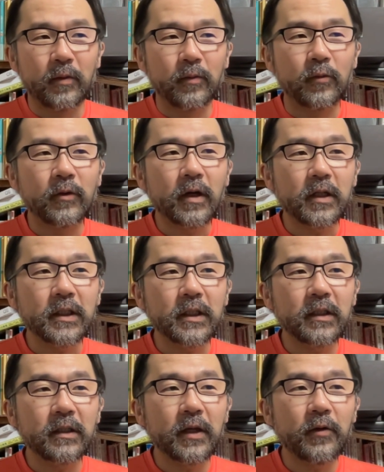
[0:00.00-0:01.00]
昔っ
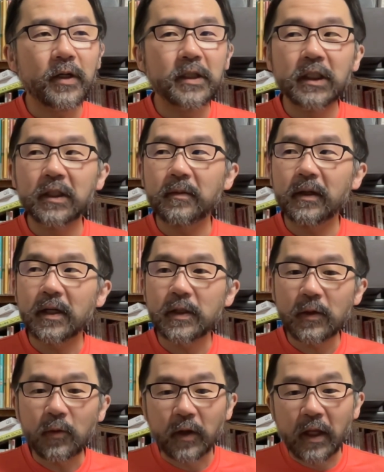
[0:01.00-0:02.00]
ていうか一番
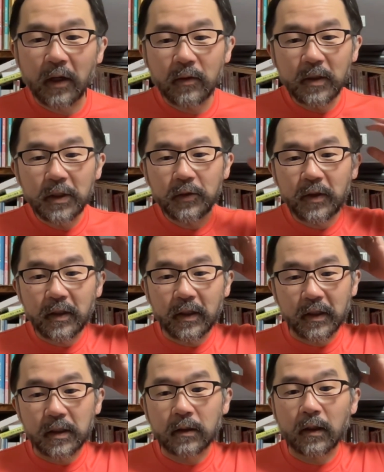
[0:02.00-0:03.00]
安い時120円台
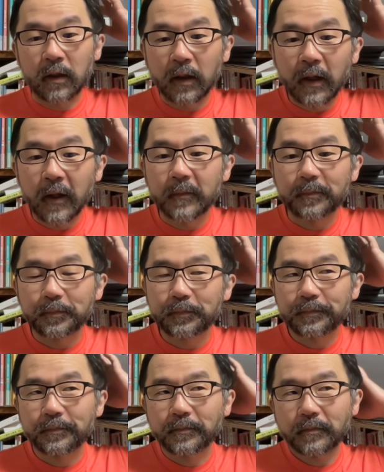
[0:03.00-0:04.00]
でしたからね
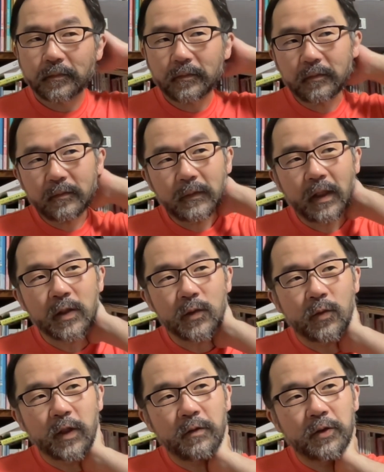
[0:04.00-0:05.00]

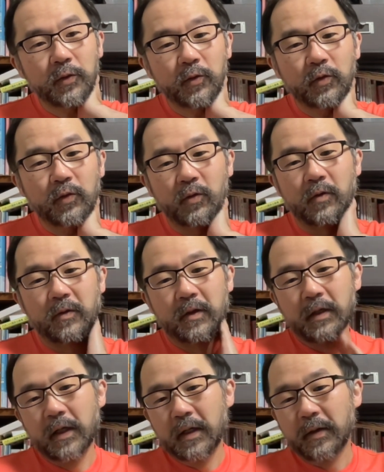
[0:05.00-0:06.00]
それはちょっと
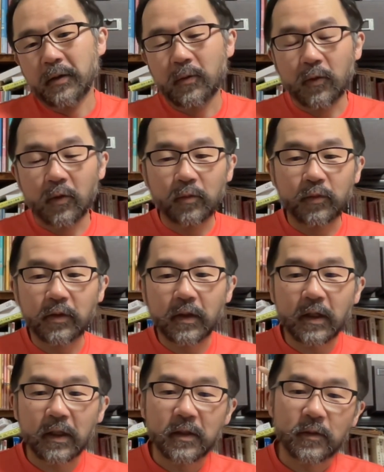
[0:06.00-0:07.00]
この物
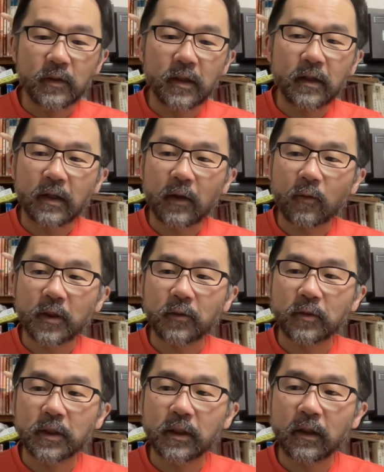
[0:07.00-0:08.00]
価については何とかして
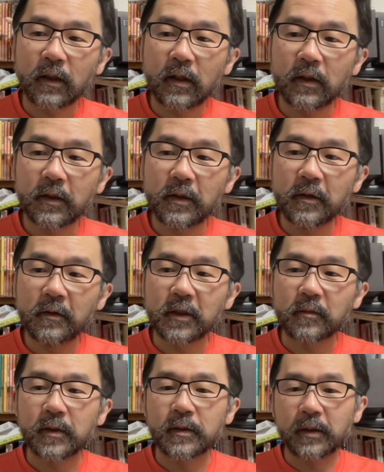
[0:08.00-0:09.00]
ほしいかなっていう気は
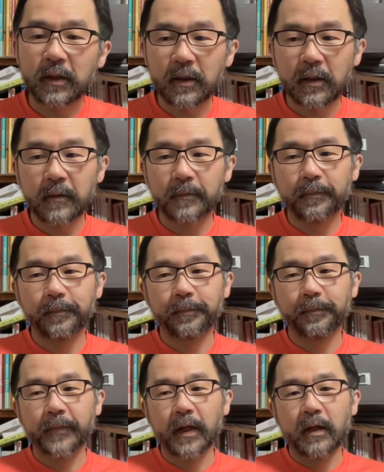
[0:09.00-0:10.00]
しますね
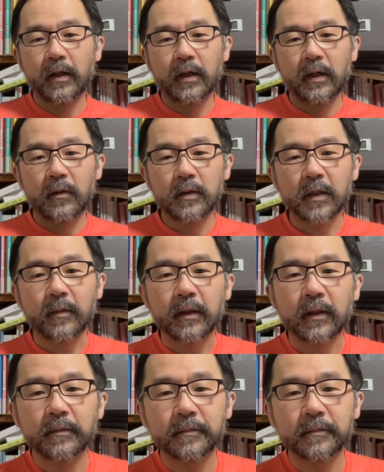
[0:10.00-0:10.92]
ほんじゃまた